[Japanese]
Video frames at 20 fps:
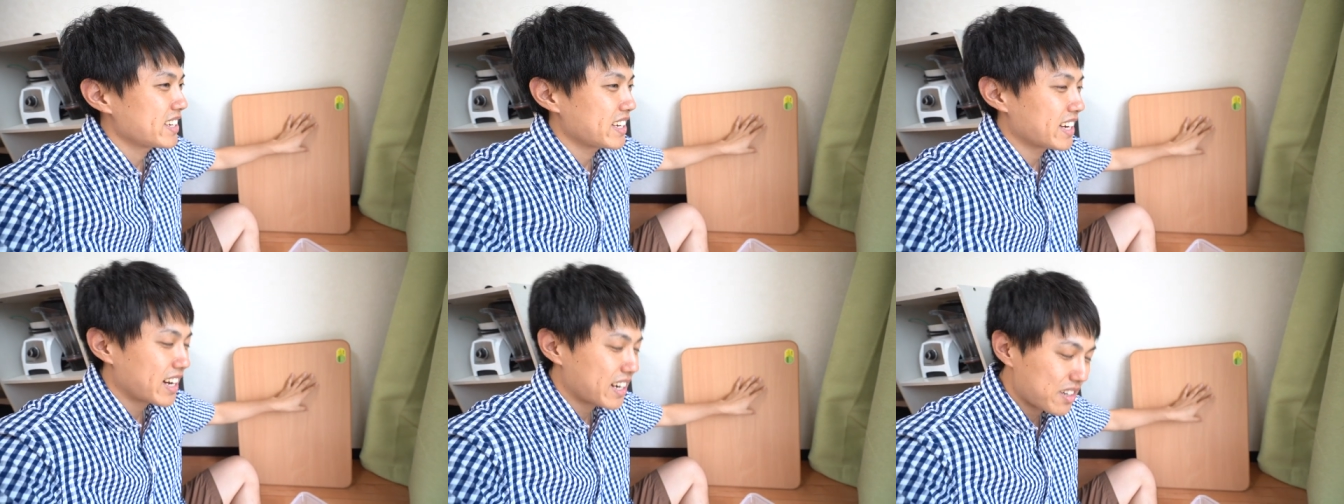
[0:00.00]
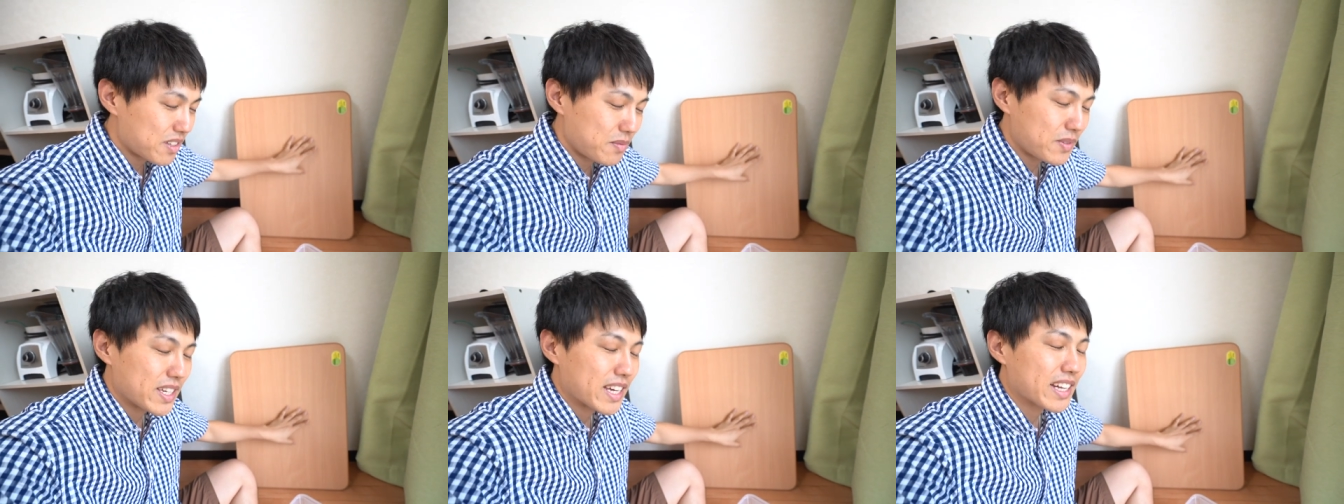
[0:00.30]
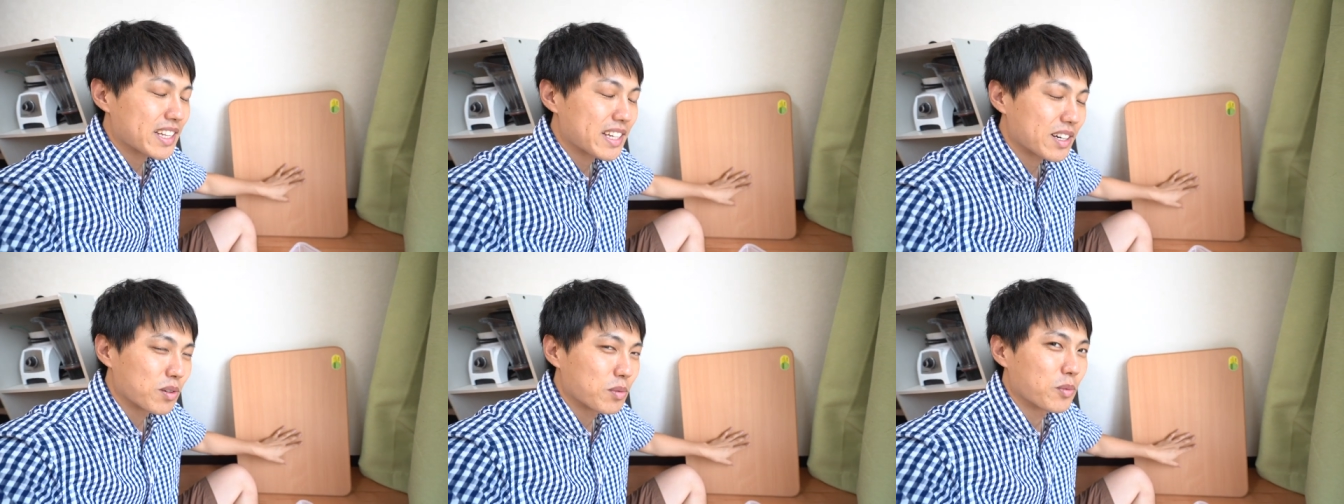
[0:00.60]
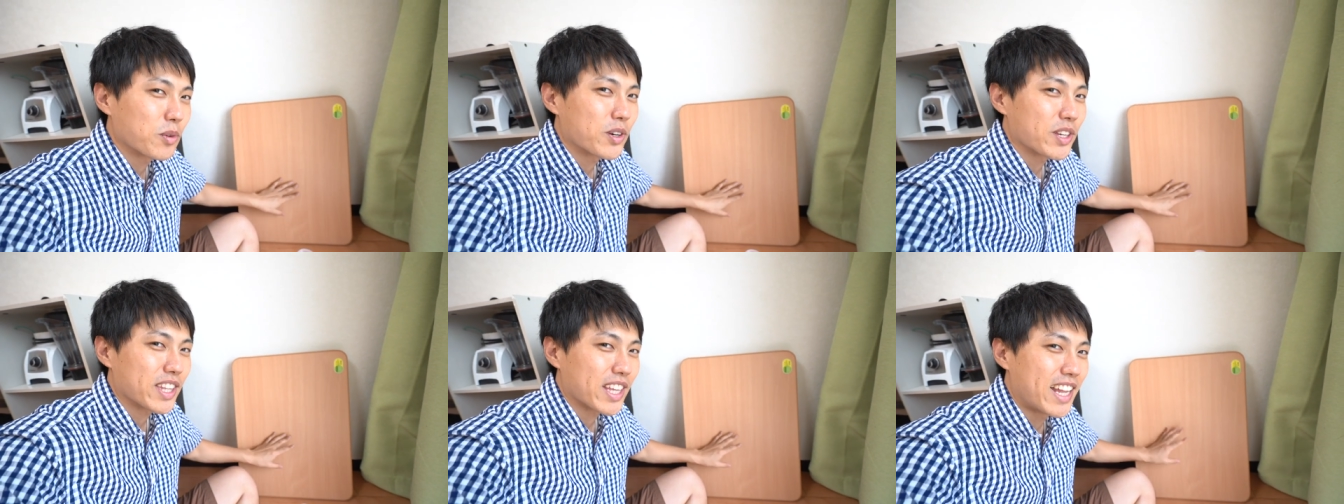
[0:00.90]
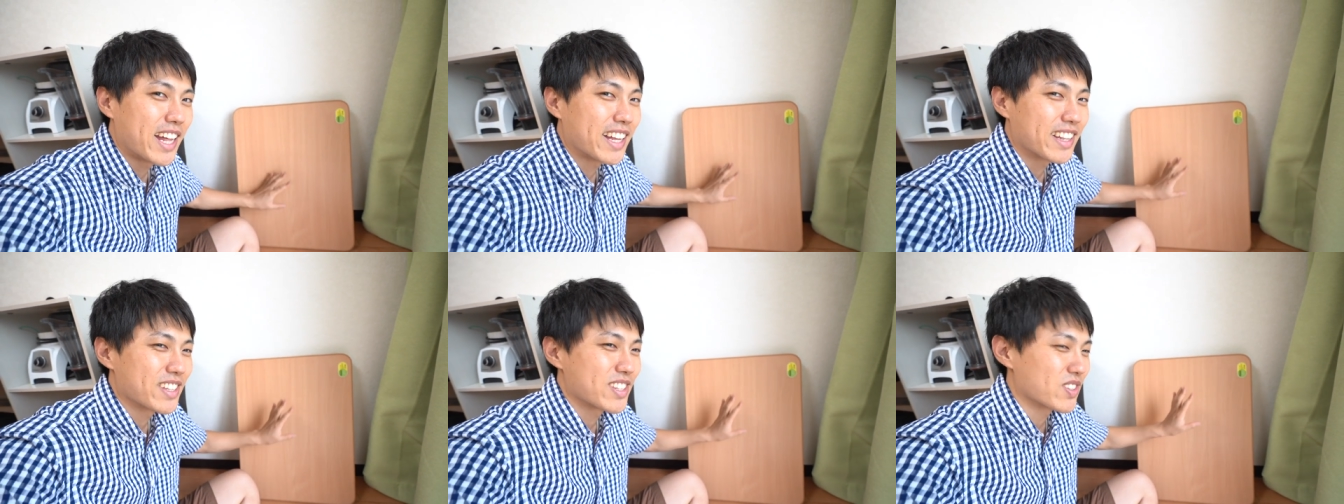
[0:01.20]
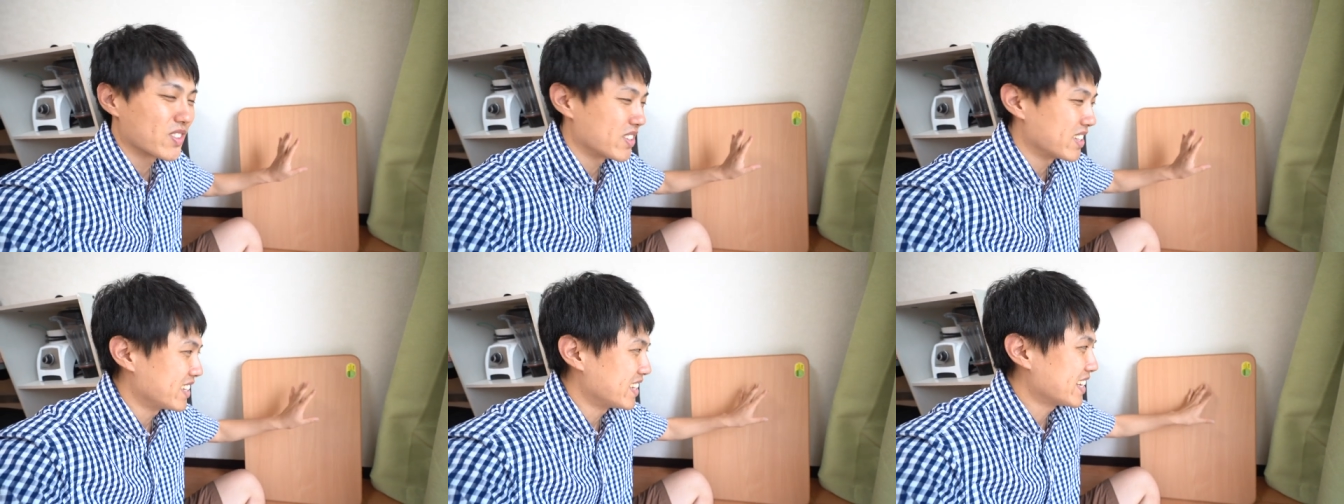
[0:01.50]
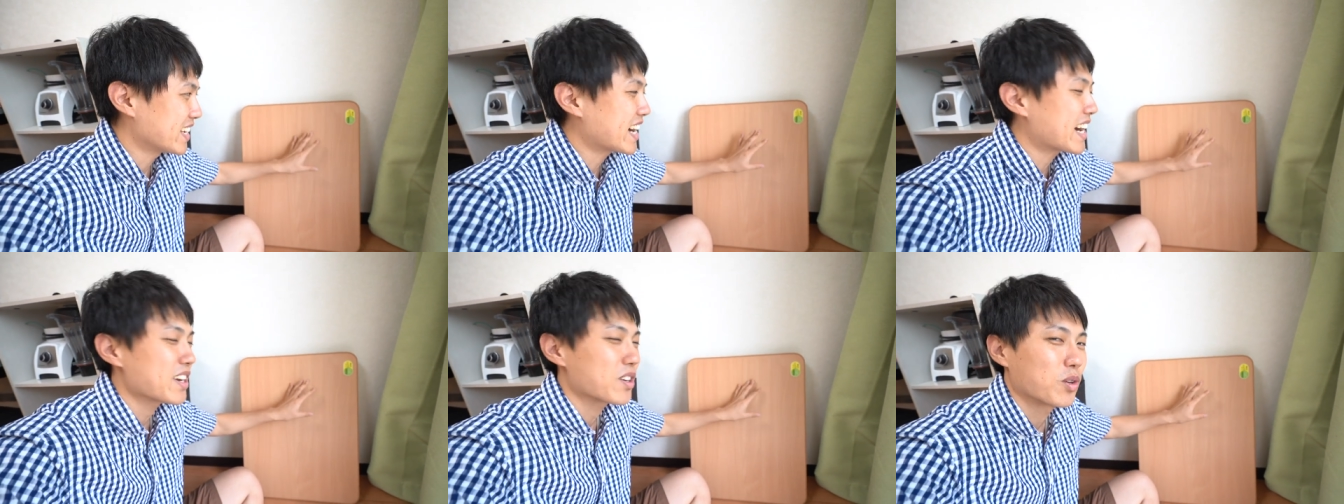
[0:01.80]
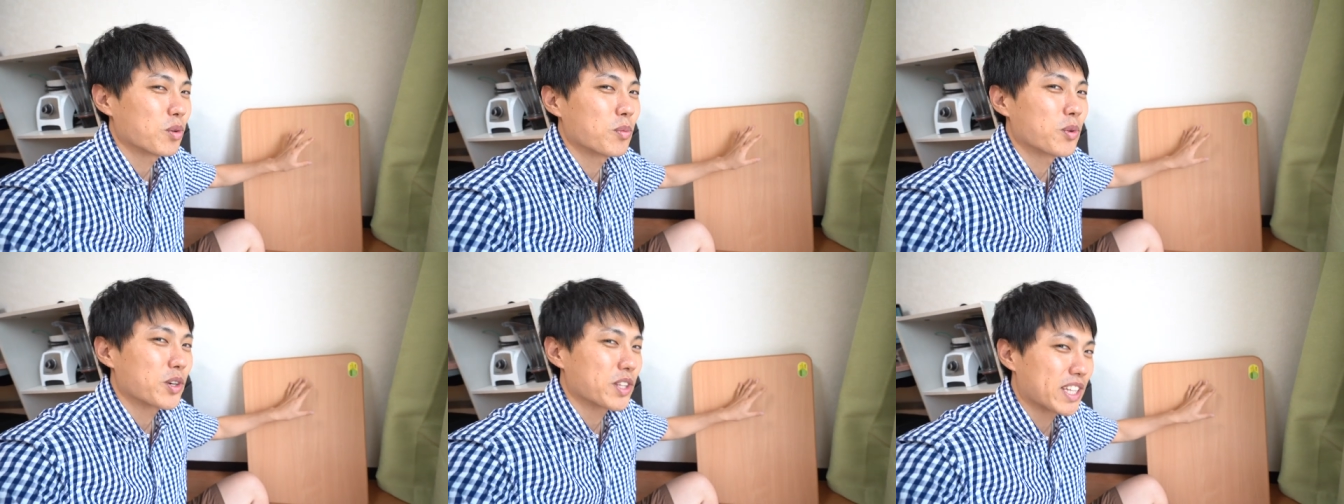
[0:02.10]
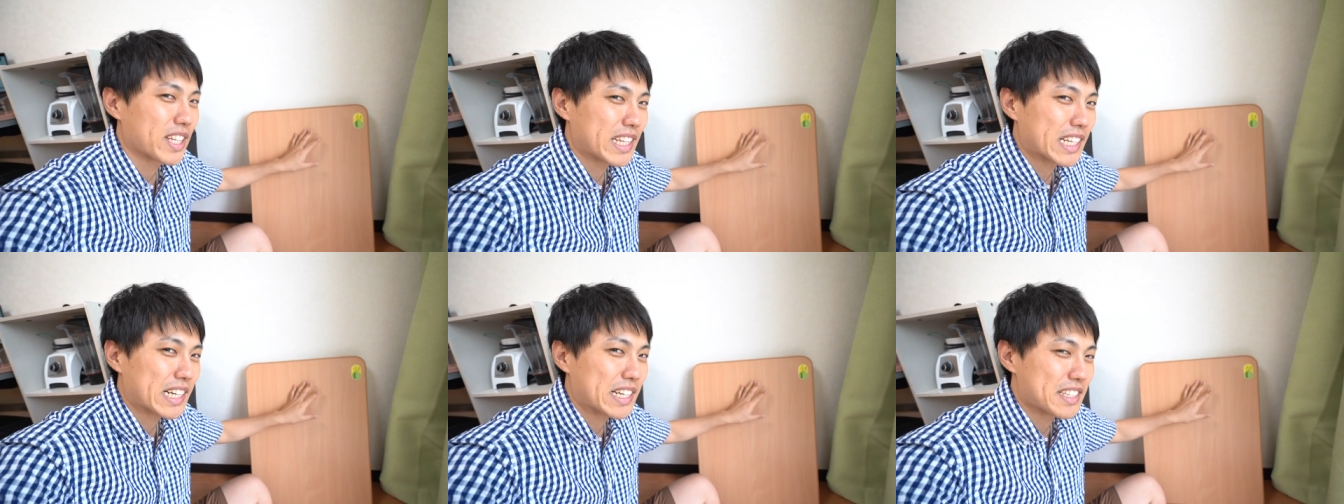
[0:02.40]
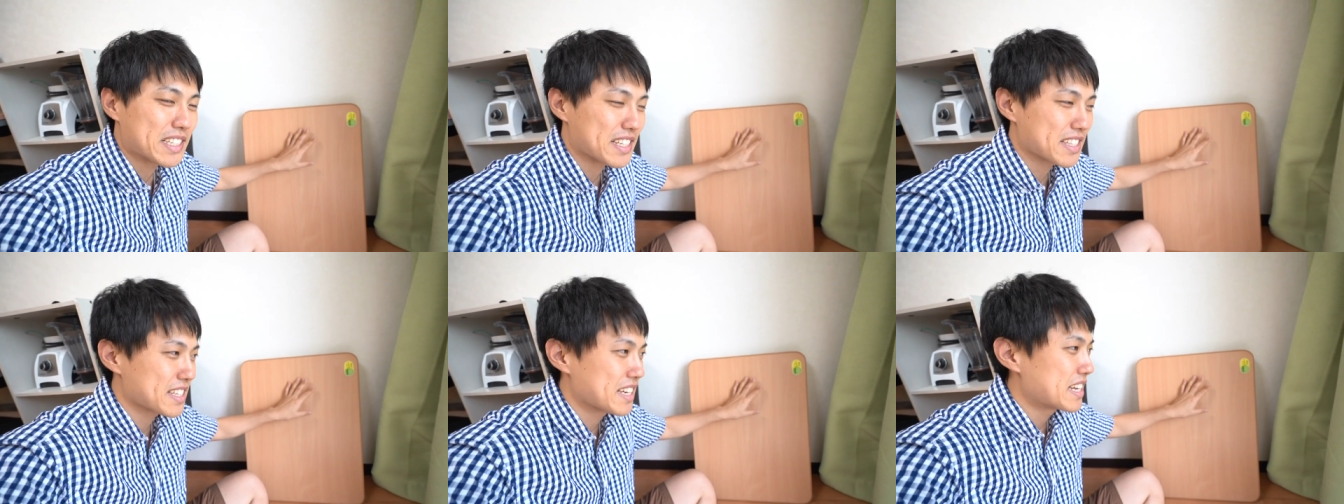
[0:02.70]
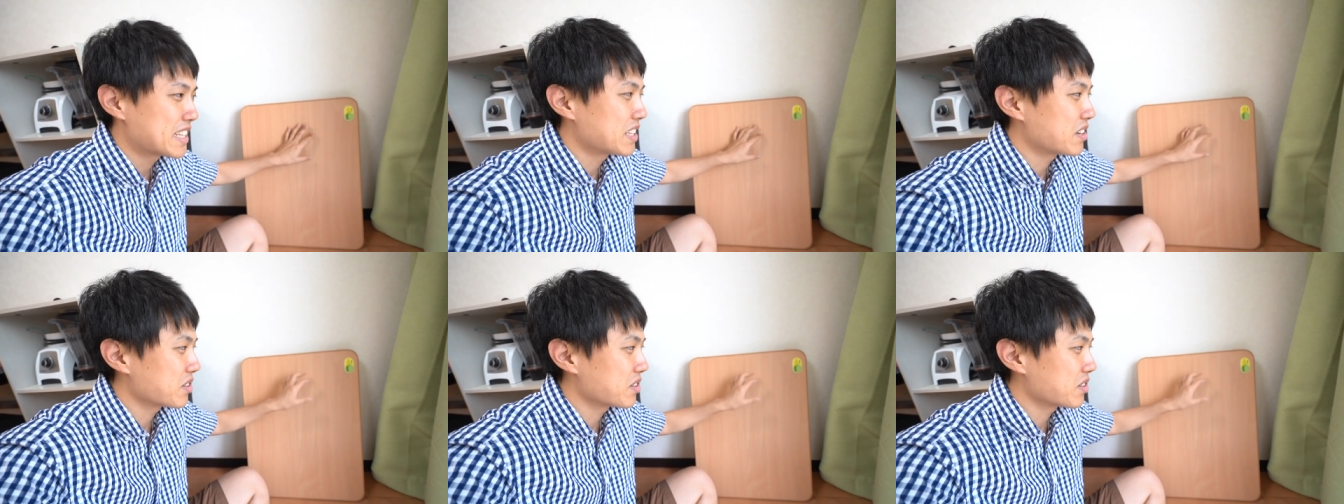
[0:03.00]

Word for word: ある意味嫌な思い出なんですよね。苦い思い出って感じです。